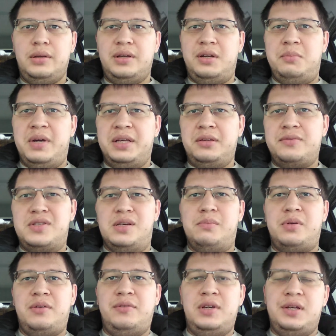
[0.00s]
Ребята, всем
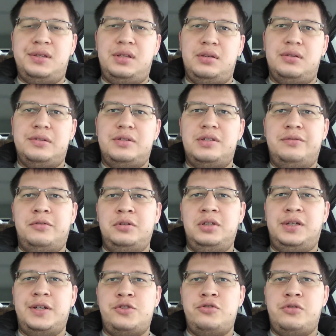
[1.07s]
привет! Сегодня
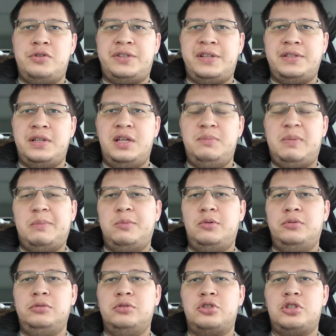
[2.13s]
хочу рассказать по
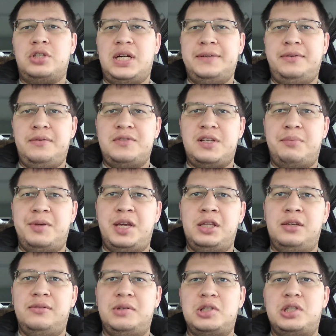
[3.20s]
поводу штрафов за
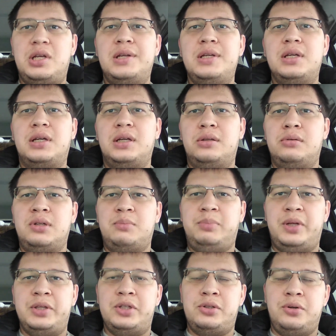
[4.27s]
пьяное вождение, которые
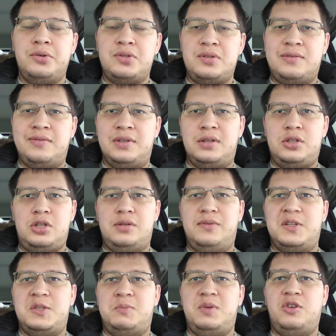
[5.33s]
планируются в
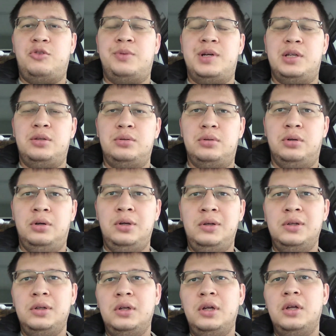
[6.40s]
2021 году.
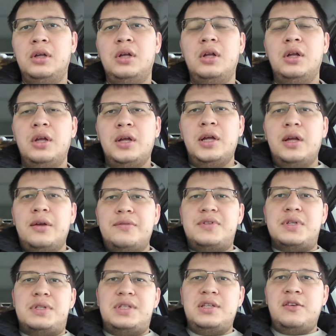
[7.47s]
В
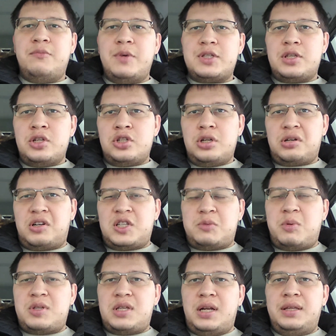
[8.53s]
сети и в мессенджерах
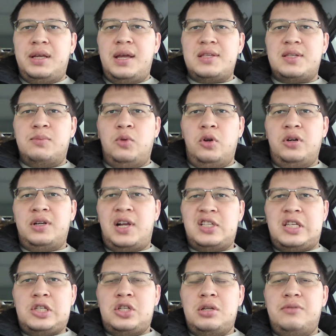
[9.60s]
распространяется много
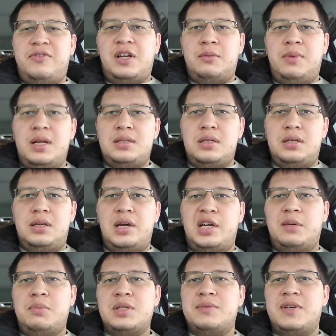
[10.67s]
различной информации,
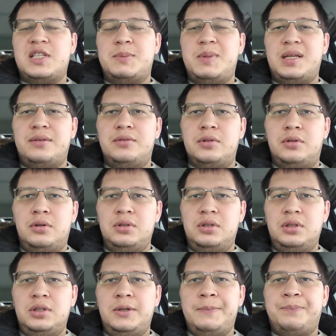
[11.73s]
якобы с 2021
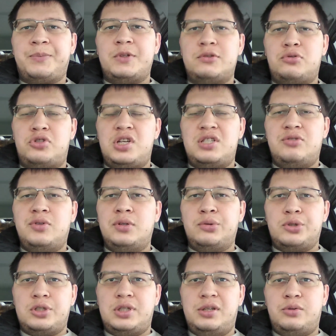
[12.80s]
года
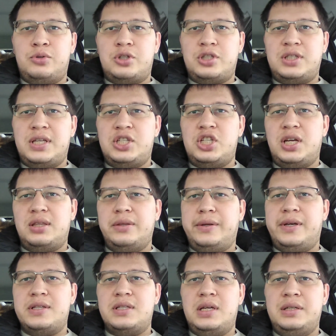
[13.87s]
существенно ужесточат
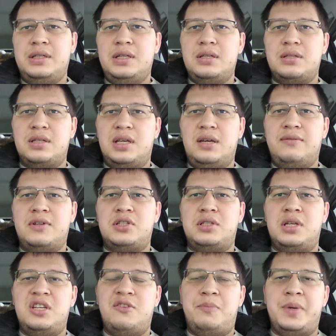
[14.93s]
наказание за
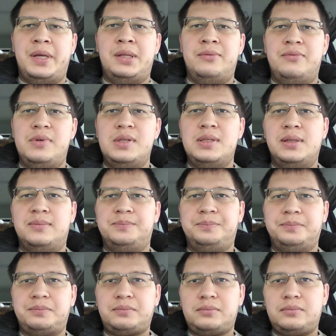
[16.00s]
вождение в пьяном виде.
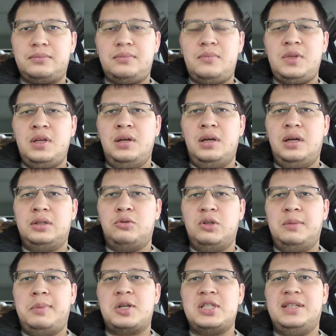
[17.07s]
А
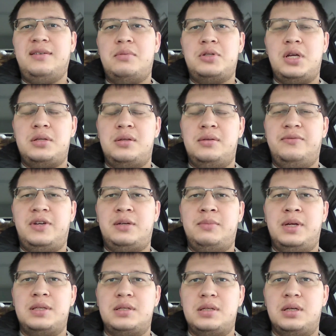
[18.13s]
откуда пошла вообще эта
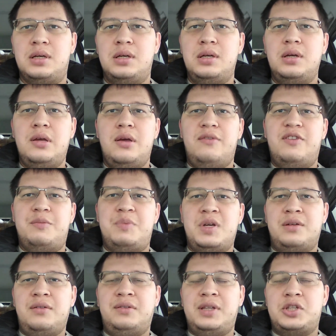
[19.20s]
информация?
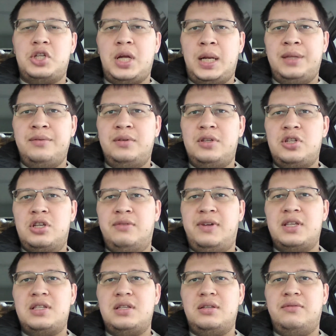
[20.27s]
Во-первых, в начале
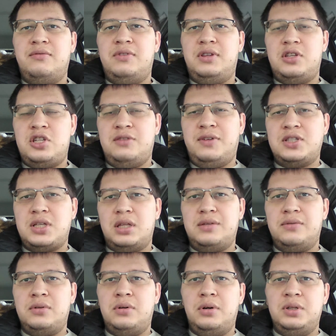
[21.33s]
2020, 2020
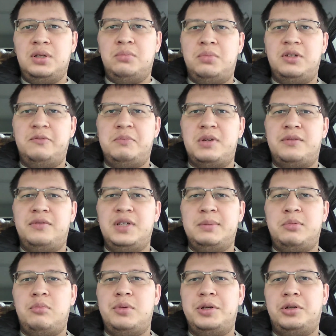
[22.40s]
года был впервые
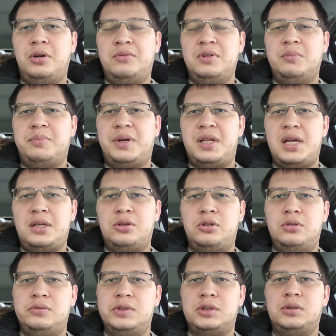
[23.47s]
опубликован проект
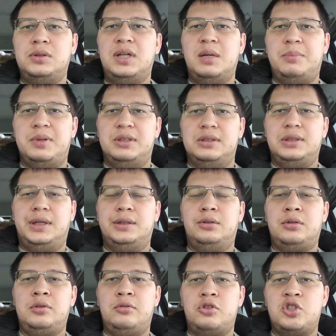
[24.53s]
нового КОАПа,
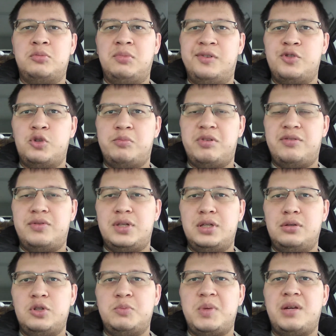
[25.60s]
который должен был вступить в
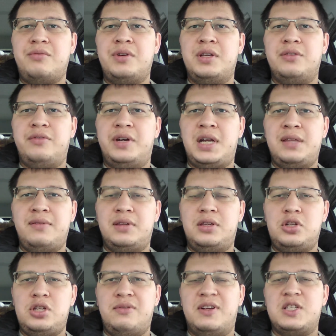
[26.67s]
силу с 1 января
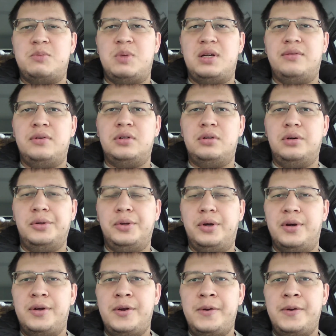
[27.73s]
2021 года.